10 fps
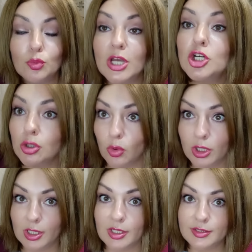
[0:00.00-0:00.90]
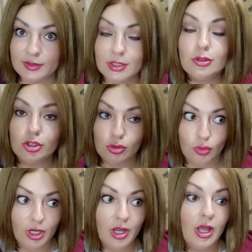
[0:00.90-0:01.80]
У меня широкая нога, действительно
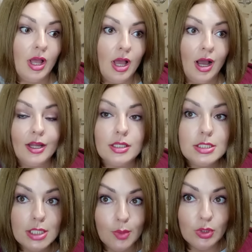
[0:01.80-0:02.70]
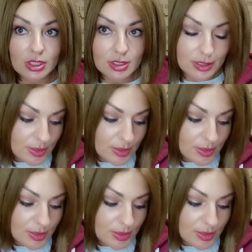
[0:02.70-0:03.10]
широкая. Они сели прекрасно.